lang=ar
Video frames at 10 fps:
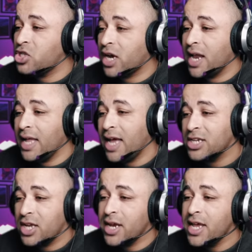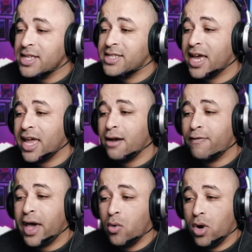بالشكل هذا عشان نسكر
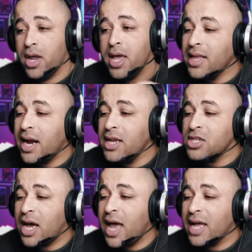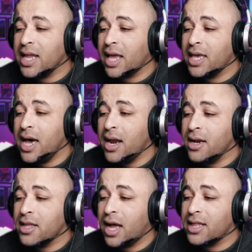الفاير وول بعدها راح نيجي على هذا الخيار
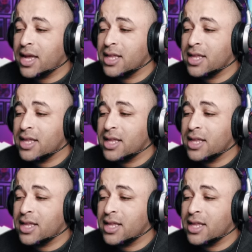نضغط